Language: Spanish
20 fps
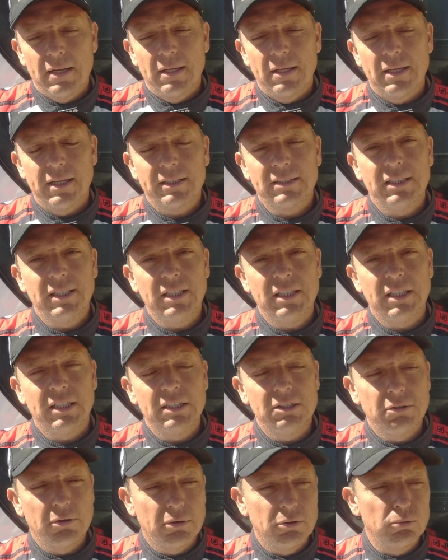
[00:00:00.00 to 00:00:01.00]
las series,
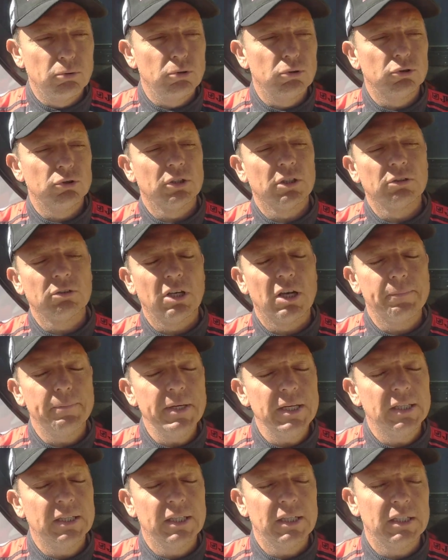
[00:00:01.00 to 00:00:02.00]
iba evolucionando la
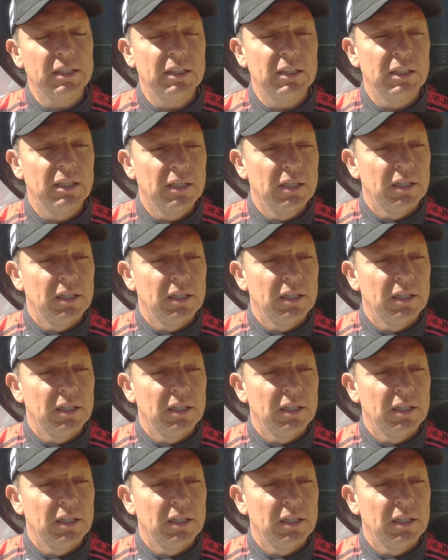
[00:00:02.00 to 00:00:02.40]
pista y,